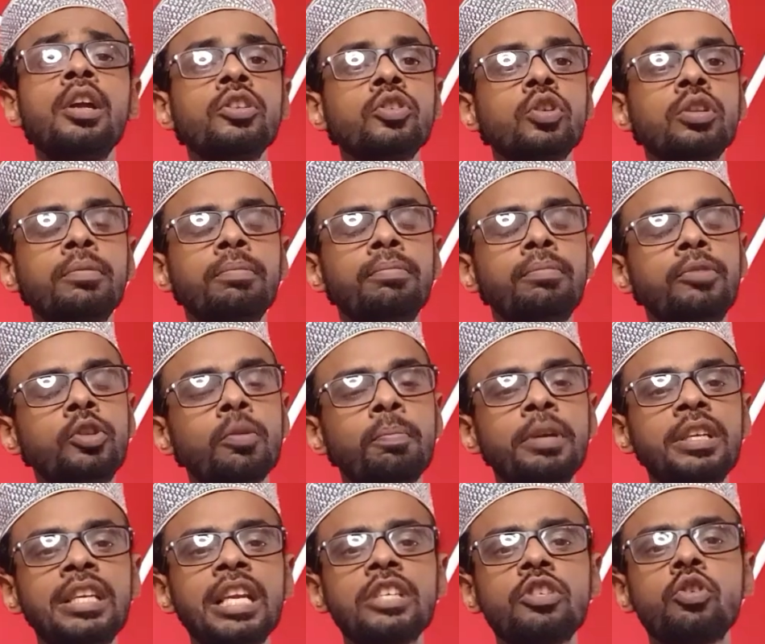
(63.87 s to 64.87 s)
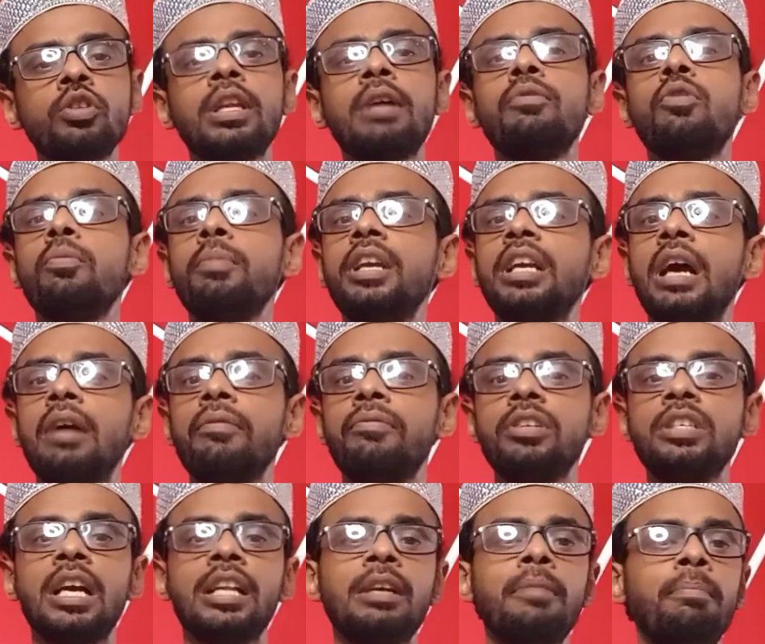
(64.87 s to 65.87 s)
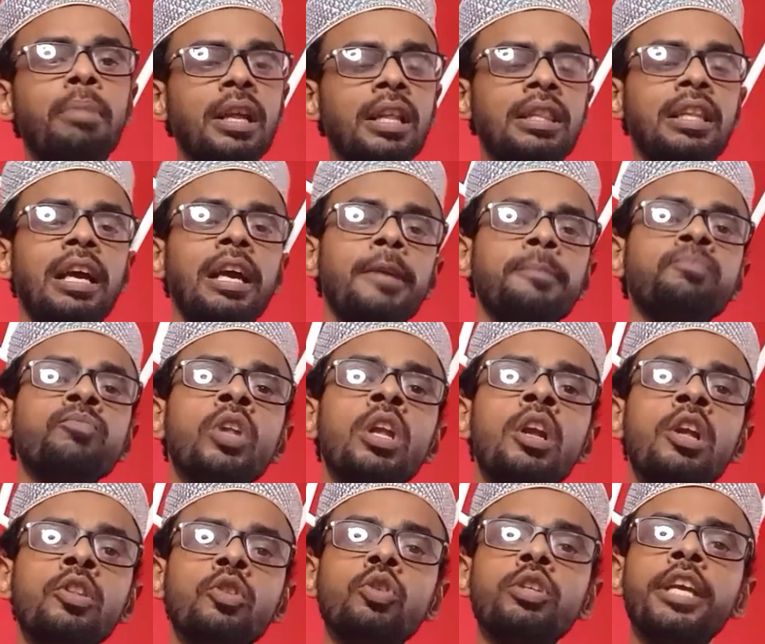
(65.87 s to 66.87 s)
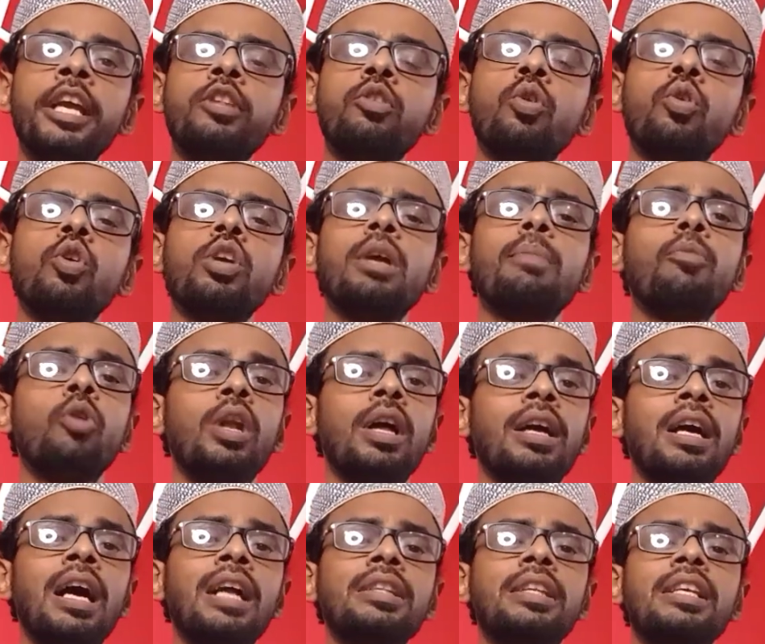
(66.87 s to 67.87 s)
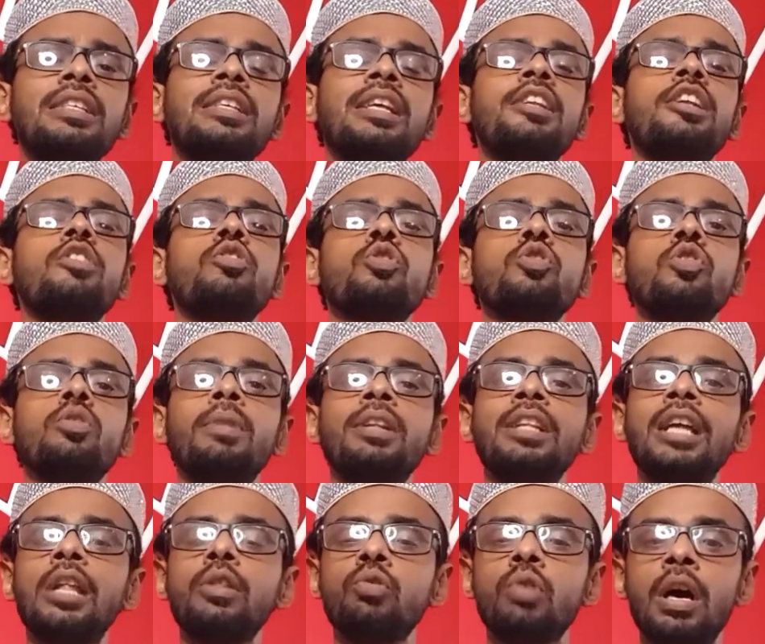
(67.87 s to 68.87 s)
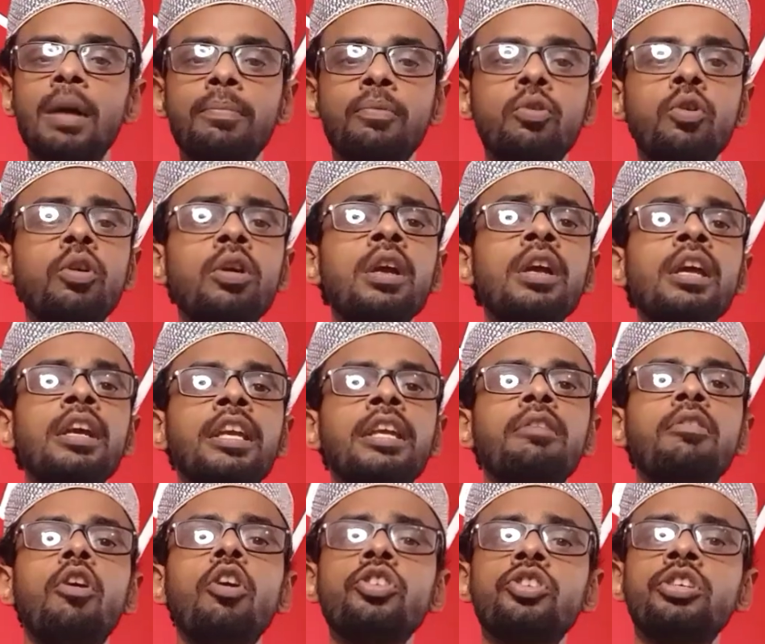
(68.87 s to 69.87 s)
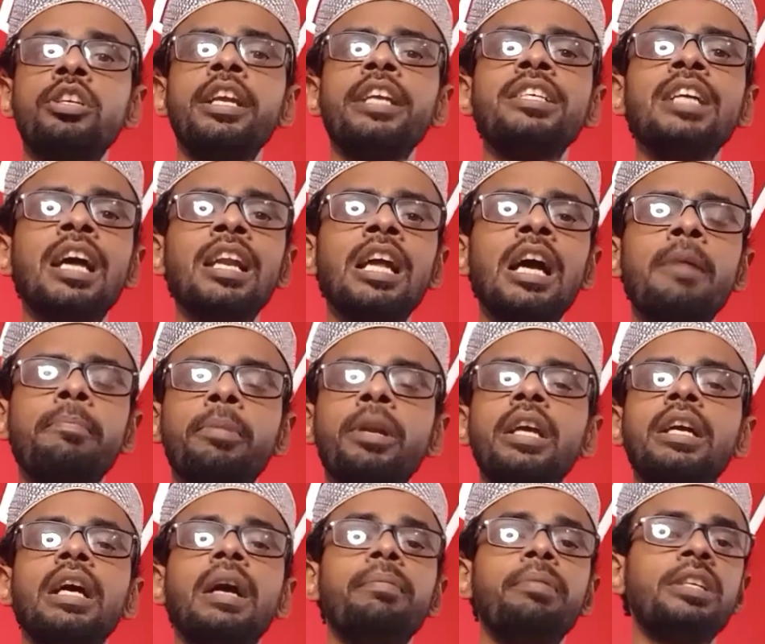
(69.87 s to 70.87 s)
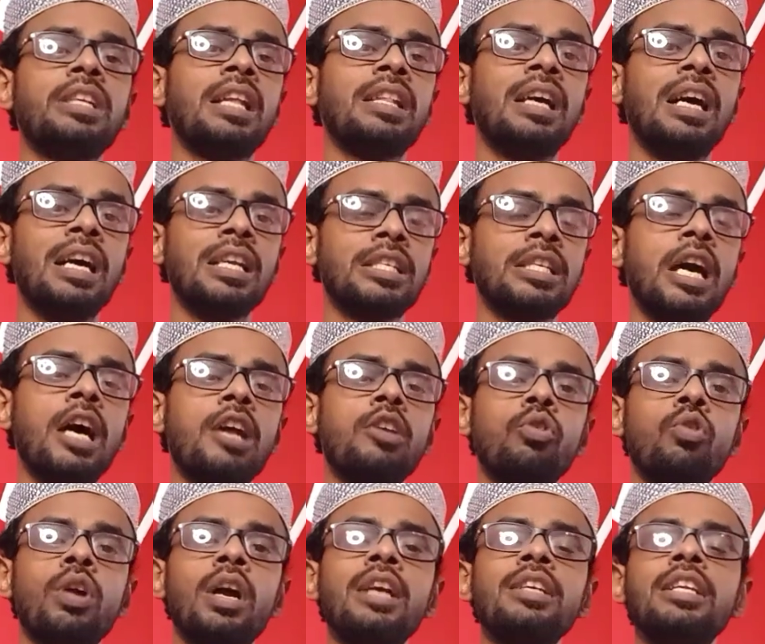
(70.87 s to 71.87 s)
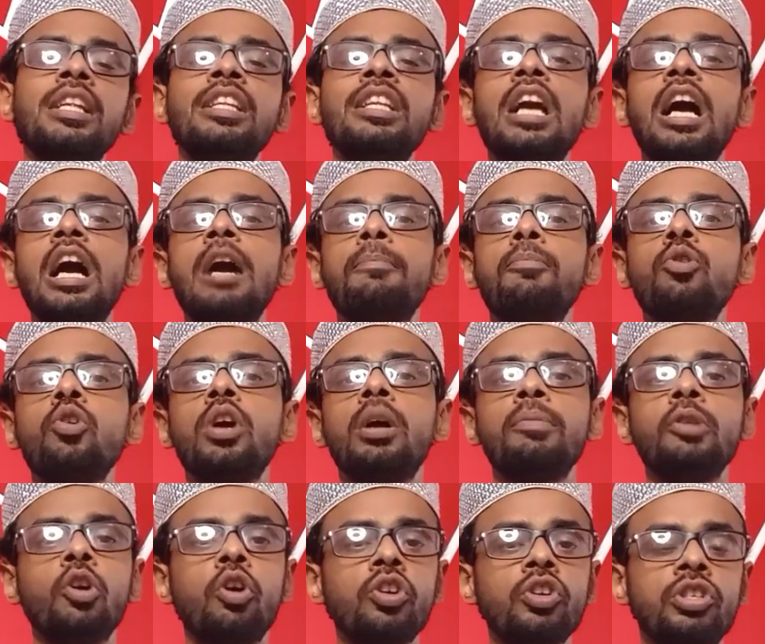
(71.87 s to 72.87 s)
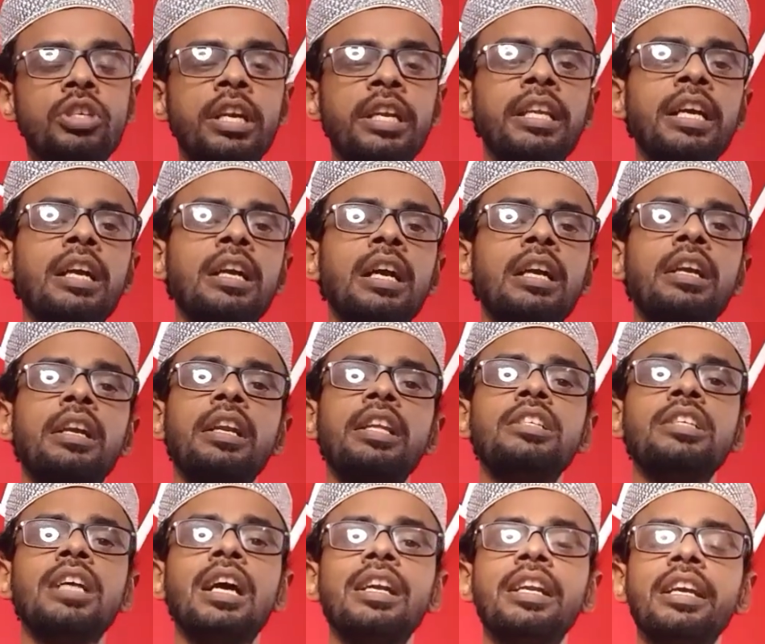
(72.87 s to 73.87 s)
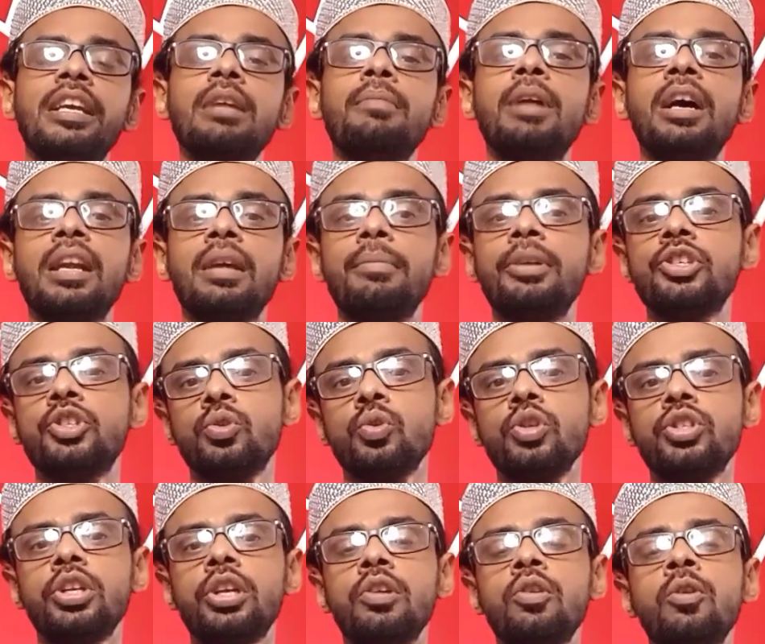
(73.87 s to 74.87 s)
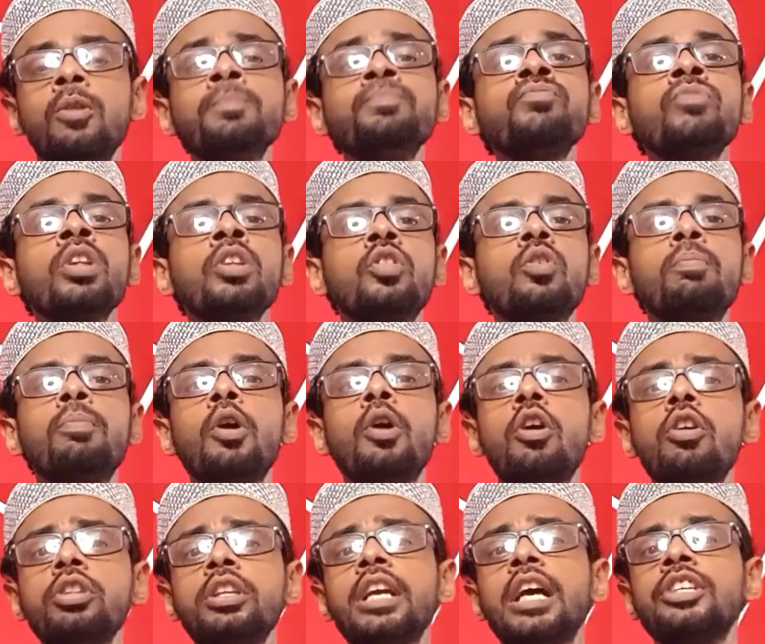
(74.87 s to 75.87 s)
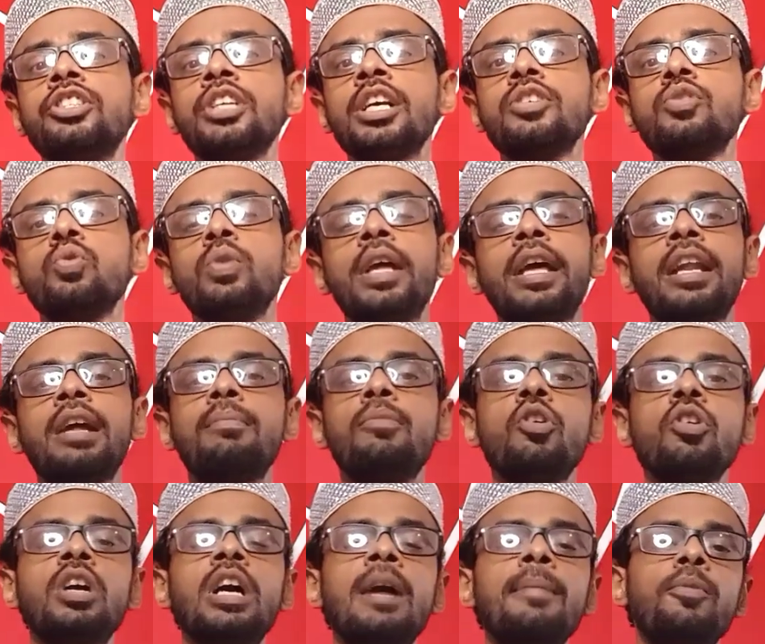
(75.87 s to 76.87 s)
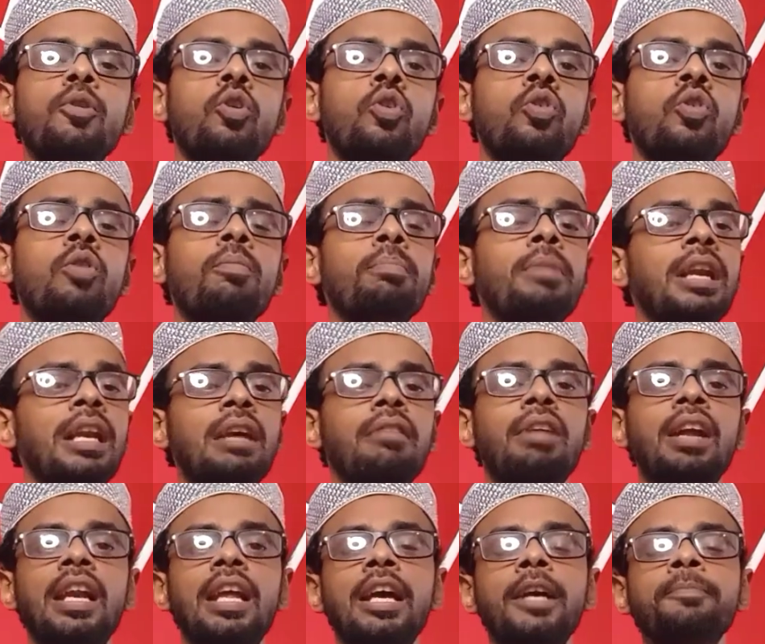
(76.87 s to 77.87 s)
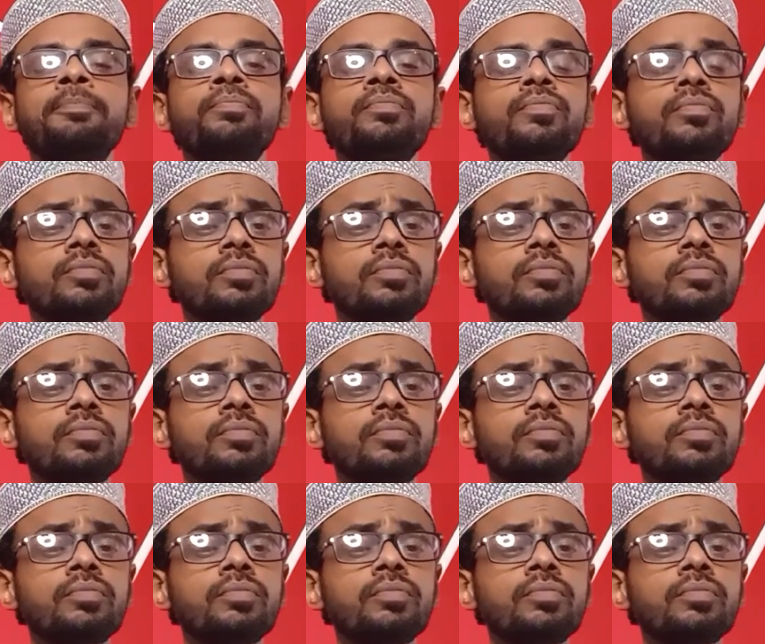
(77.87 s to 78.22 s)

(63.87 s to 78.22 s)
जो जो बिजनेस होता है वो भी काफ़ी ज़्यादा बढ़ता है तो ये दोनों की मुलाकात के जरिए दोस्तों बता दूं आपको कि ऑस्ट्रेलिया जाना आपके लिए काफ़ी ज़्यादा आसान होगा यदि आप लोग अभी ऑस्ट्रेलिया कंट्री जाने के बारे में सोच रहे हो तो बहुत ही अच्छा सुनहरा मौका आप लोग को मिलने वाला है